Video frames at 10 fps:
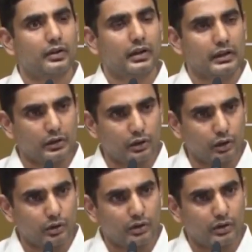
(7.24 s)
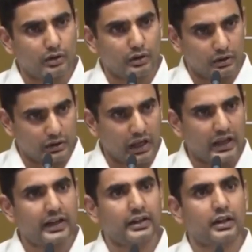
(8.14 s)
గతంలో
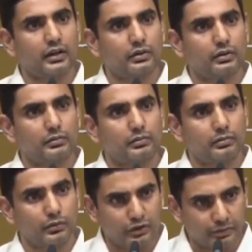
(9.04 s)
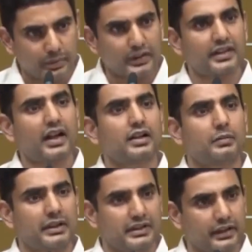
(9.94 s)
నారాయణ గారు మున్సిపల్ శాఖ
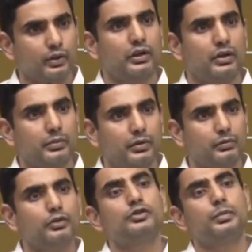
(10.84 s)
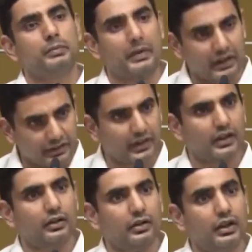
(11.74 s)
మంత్రిగా ఉన్నప్పుడు మున్సిపల్
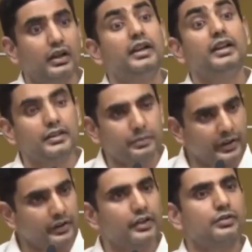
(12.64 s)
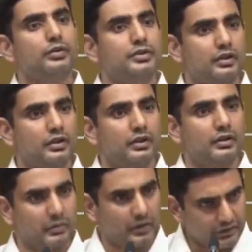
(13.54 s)
పాఠశాలలో ఇంగ్లీష్ మీడియం తీసుకొచ్చారు
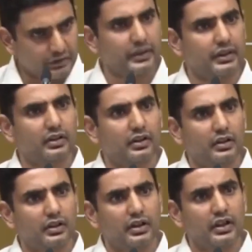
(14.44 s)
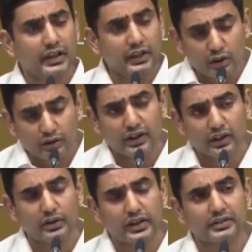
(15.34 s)
ప్రవేశపెట్టారు ఈరోజు
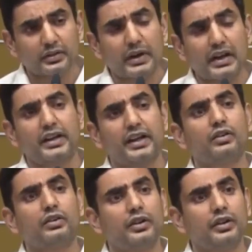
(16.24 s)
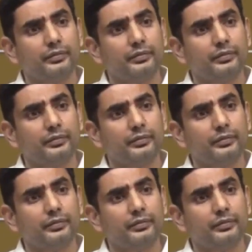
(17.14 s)
తెలుగుదేశం పార్టీ ఏముంటుంది